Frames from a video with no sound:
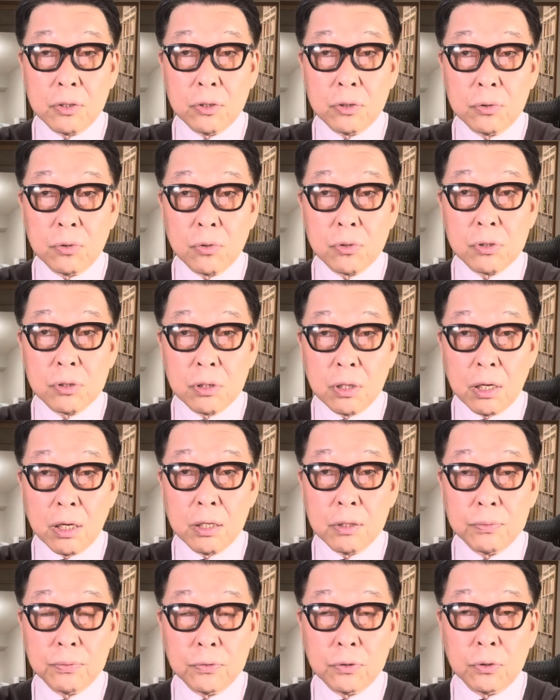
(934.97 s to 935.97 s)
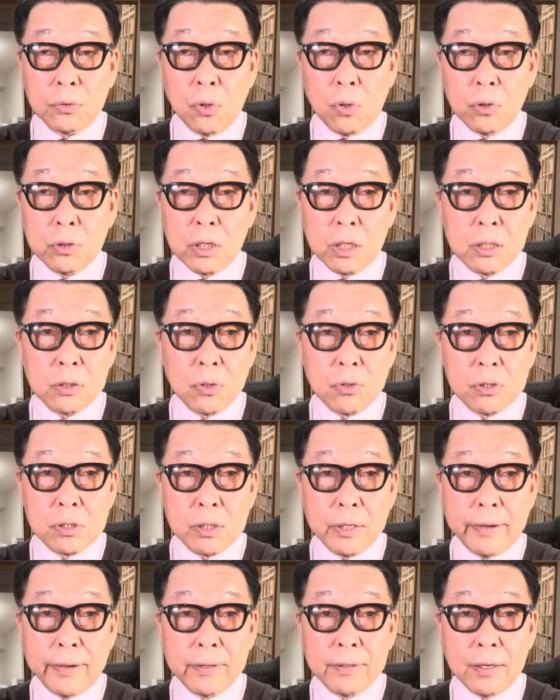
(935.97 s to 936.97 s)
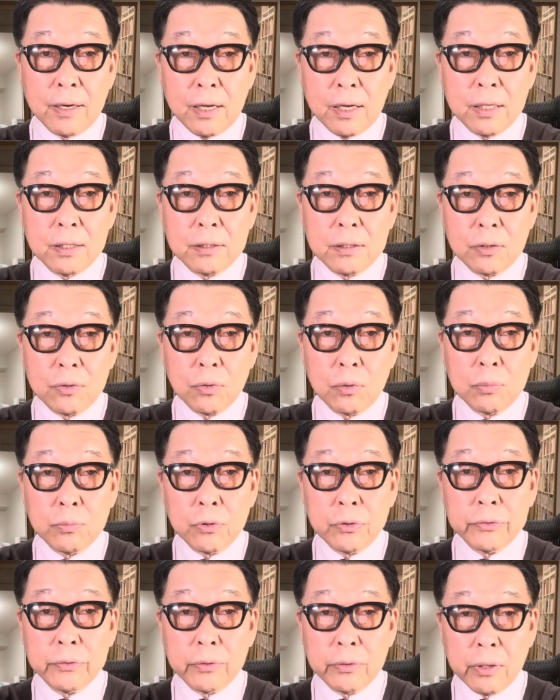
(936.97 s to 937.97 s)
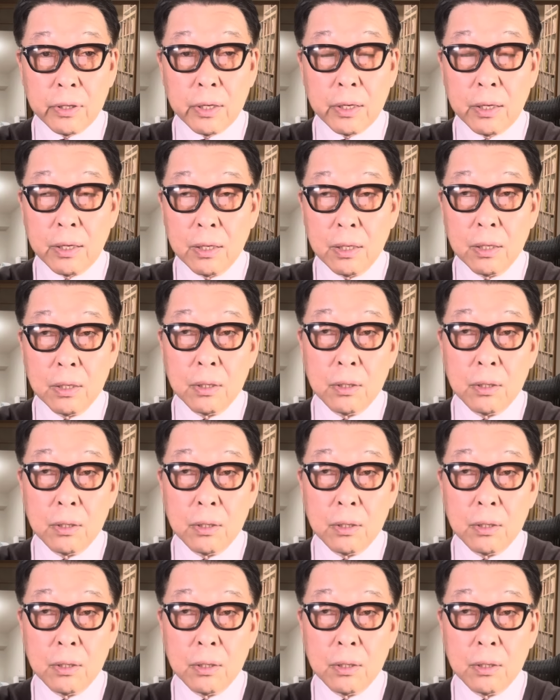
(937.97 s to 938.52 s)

リューの時代、複合危機の時代に入ったと思うので、